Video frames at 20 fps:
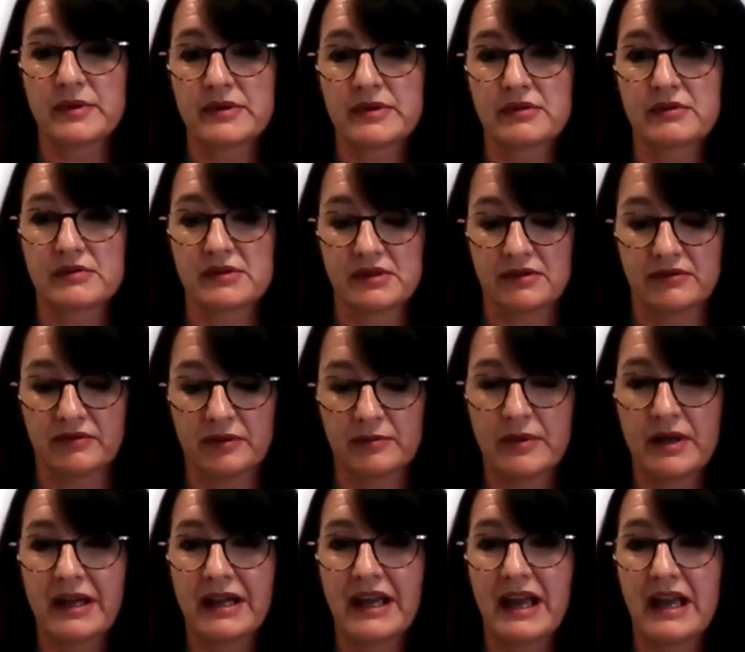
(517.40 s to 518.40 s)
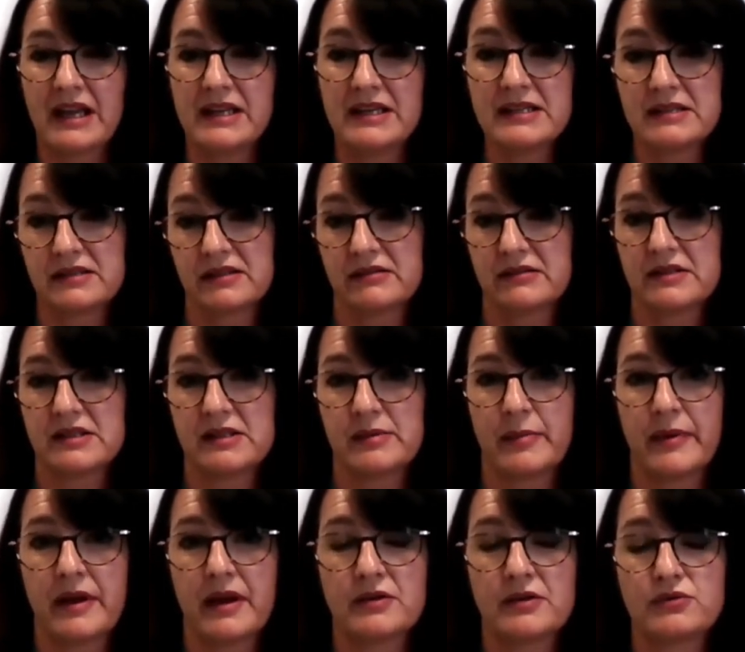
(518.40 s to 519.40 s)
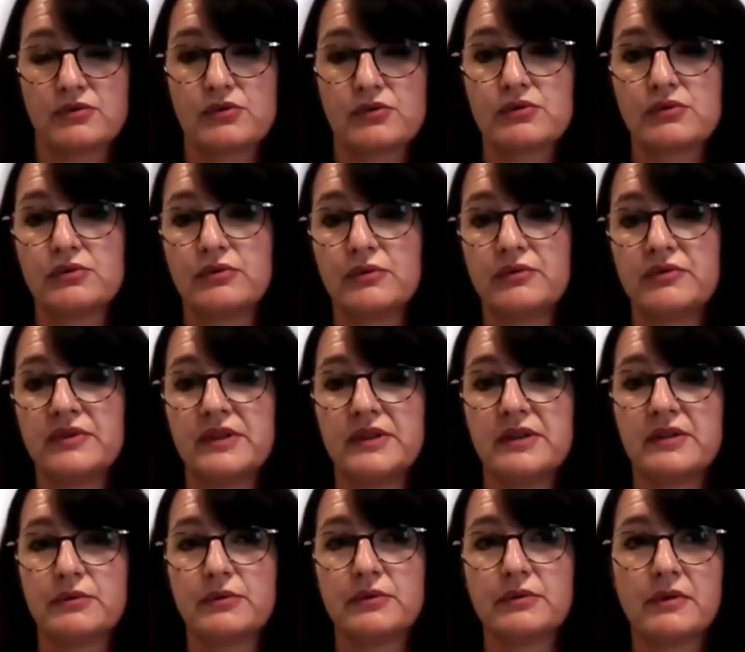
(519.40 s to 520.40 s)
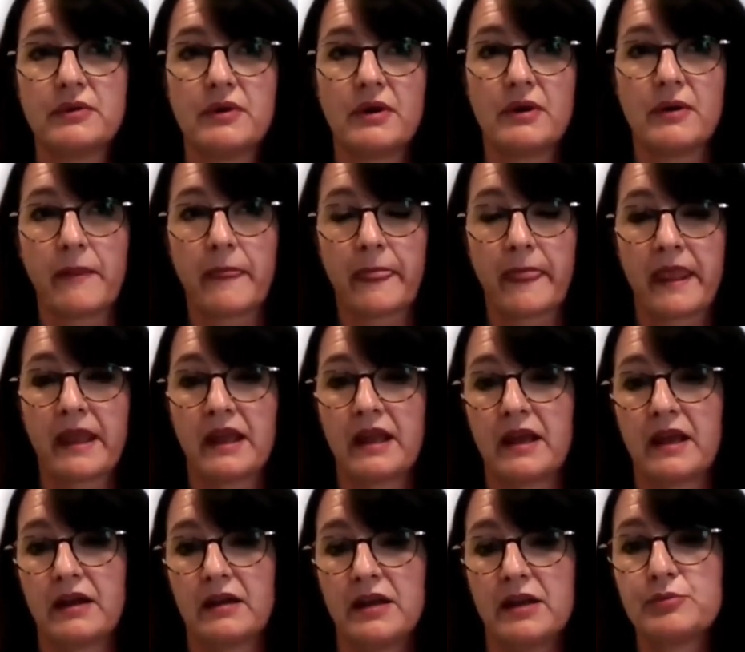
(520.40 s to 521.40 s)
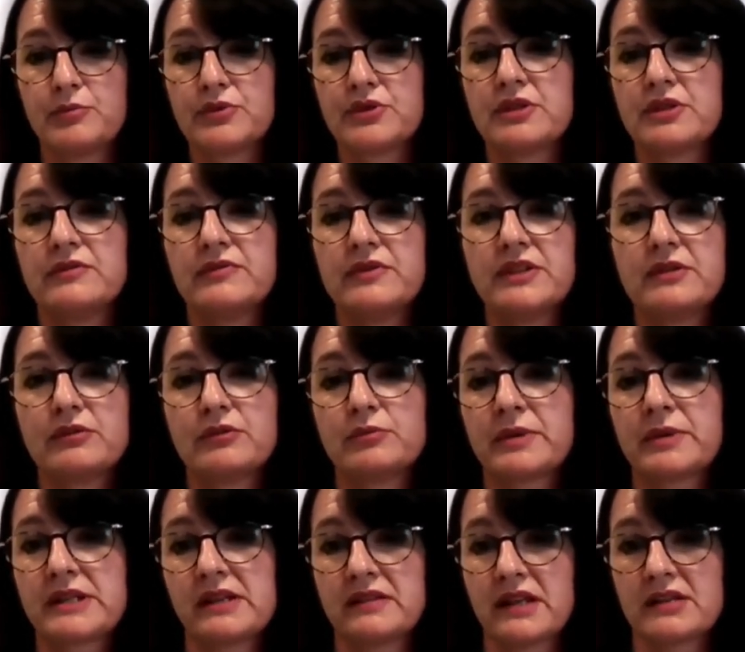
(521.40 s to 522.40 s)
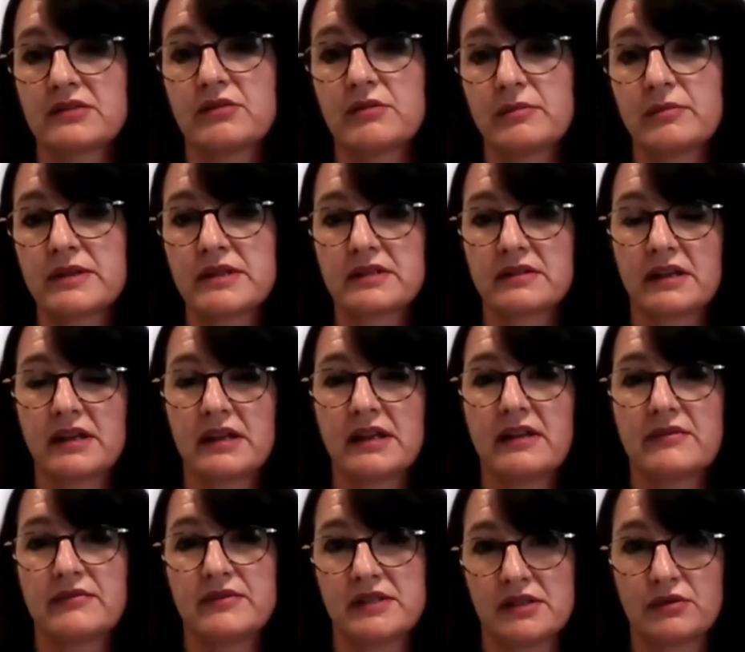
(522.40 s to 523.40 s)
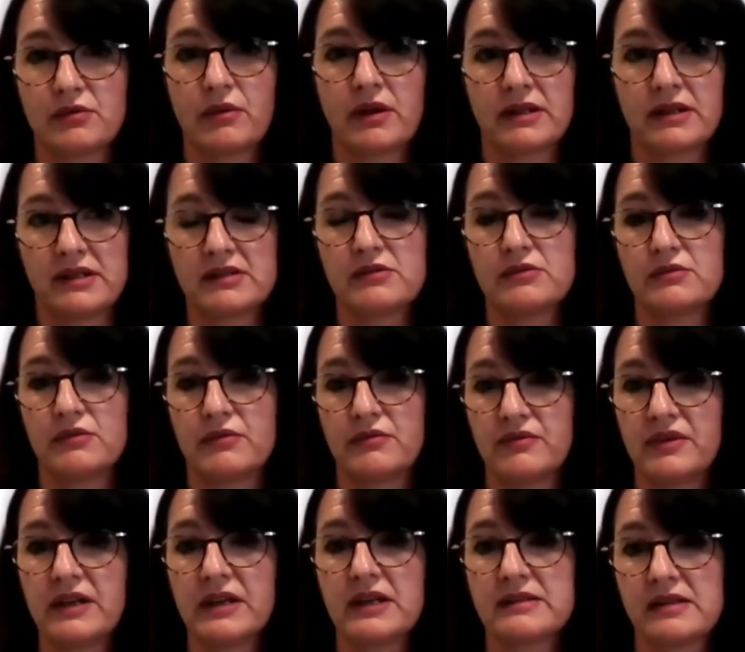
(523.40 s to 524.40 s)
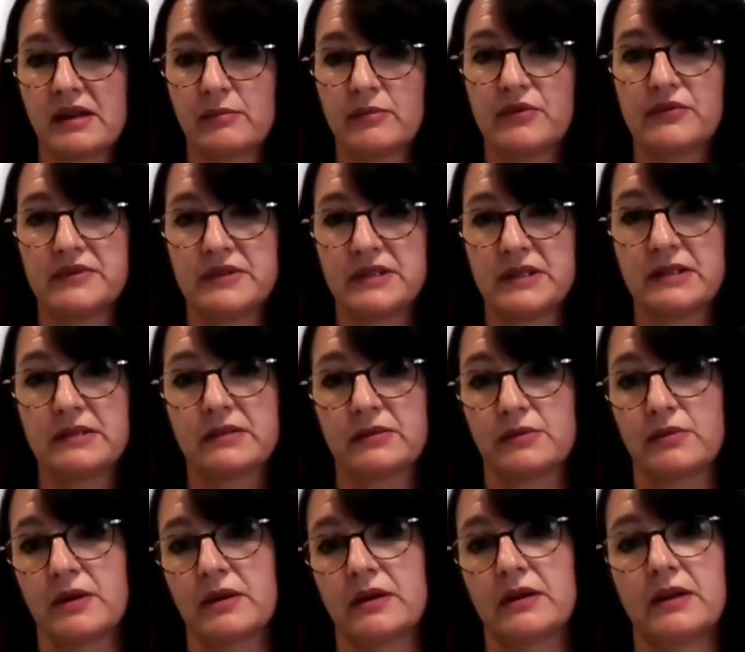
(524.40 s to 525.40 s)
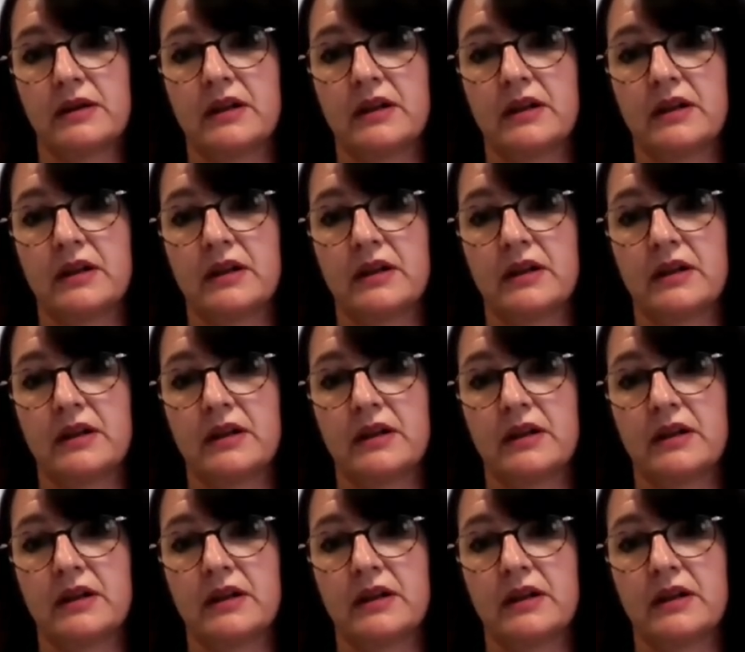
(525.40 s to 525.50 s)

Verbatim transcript: ça, parce que c'est vraiment réaliste, c'est pas juste une vidéo il y a une petite vidéo de présentation, mais c'est vrai que la visite 3D est une véritable visite.